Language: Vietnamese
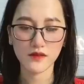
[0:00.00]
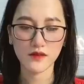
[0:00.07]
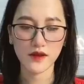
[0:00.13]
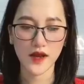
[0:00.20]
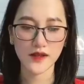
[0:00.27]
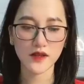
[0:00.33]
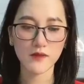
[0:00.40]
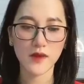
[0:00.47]

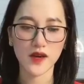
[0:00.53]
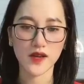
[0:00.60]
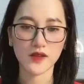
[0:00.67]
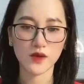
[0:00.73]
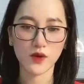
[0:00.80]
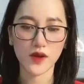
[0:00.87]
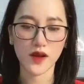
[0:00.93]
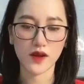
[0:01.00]
Hắn tức bẩn lên
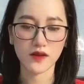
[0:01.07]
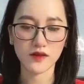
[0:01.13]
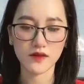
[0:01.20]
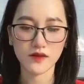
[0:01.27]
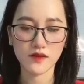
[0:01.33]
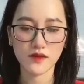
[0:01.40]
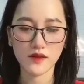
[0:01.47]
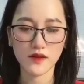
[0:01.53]
tôi à
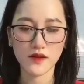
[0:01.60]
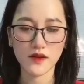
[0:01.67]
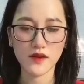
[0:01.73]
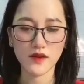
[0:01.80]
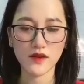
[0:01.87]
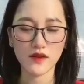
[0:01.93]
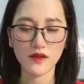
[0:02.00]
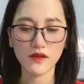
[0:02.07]

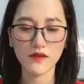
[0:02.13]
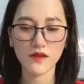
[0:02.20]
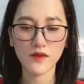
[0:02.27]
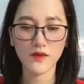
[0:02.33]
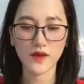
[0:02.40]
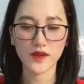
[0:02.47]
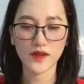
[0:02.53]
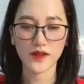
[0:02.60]
Khương Nương
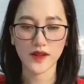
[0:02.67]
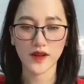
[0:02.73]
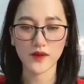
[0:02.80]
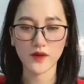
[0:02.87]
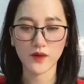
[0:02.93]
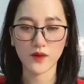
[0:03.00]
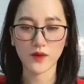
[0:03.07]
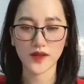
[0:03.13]
Nguyệt nhìn thái
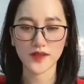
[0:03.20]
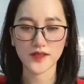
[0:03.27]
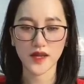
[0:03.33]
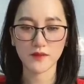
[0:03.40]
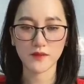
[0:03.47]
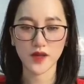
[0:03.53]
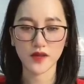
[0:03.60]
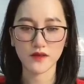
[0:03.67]
độ của anh
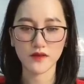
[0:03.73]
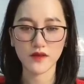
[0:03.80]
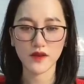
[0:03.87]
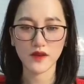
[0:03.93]
trai mình